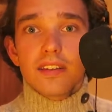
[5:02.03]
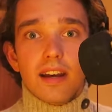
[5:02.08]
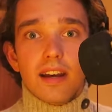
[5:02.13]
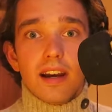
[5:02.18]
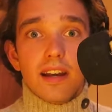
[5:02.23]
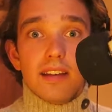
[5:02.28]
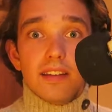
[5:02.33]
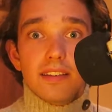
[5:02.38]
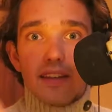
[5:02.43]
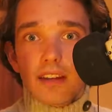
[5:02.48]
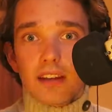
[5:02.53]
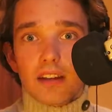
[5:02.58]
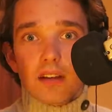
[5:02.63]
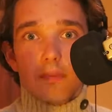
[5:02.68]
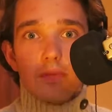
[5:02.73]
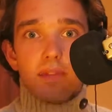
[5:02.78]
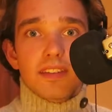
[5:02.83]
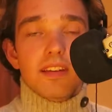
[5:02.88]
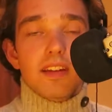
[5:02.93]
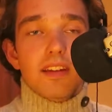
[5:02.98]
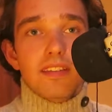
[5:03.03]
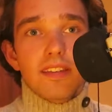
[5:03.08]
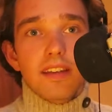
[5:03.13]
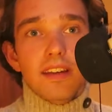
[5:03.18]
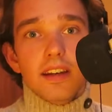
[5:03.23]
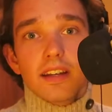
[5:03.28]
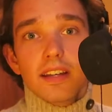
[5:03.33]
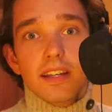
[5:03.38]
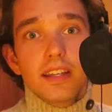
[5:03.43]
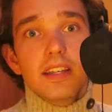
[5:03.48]
Alter comme les
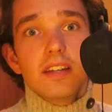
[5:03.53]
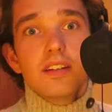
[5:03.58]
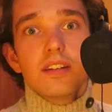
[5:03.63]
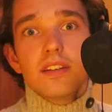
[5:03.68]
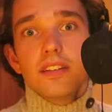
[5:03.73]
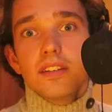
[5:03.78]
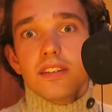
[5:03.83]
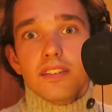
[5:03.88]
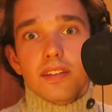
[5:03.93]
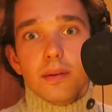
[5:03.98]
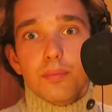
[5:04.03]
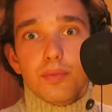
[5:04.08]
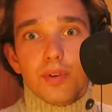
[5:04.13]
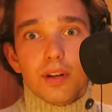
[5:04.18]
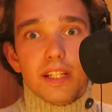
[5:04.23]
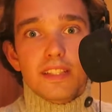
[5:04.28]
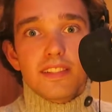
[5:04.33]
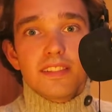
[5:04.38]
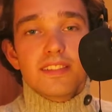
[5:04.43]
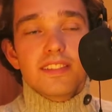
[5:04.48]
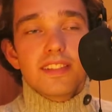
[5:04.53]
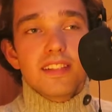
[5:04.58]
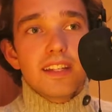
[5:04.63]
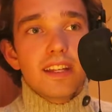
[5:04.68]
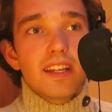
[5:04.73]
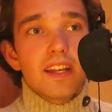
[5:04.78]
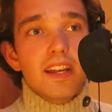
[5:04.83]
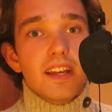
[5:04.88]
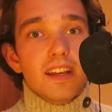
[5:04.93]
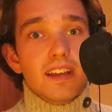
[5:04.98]
alters et Egon, et ça pourrait être stylé.